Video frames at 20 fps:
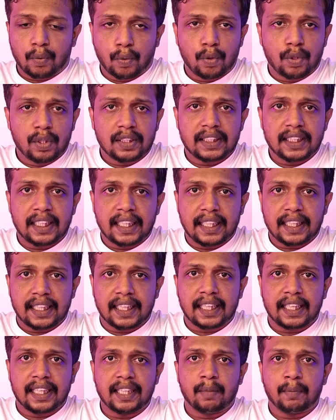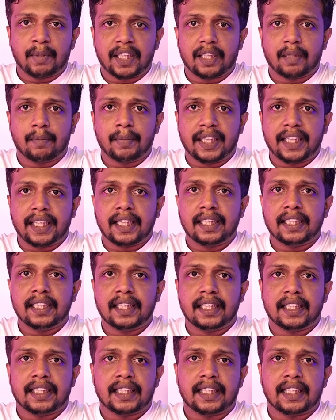ஒரு சில இடங்களில் மட்டும்
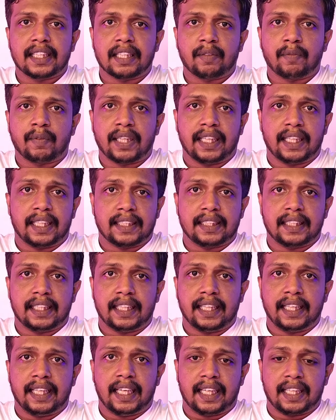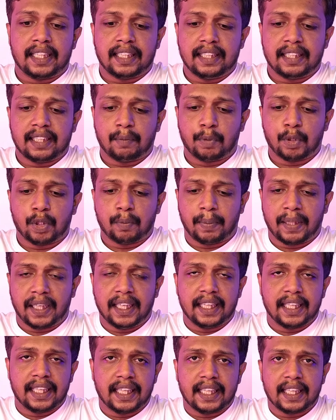இருந்த அந்த வல்லரசு நிலையானது தற்போது
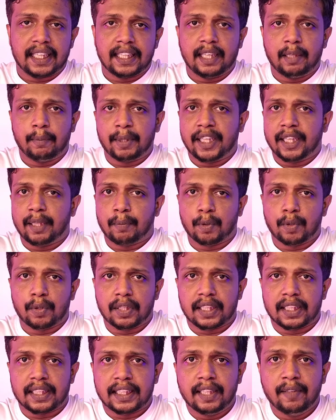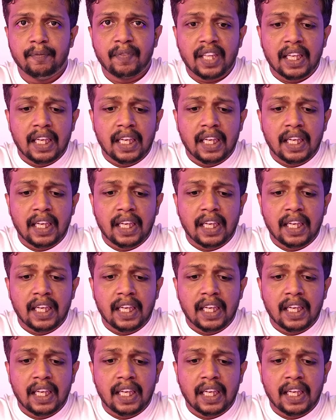பல இடங்களிலே பிரிய போகின்றது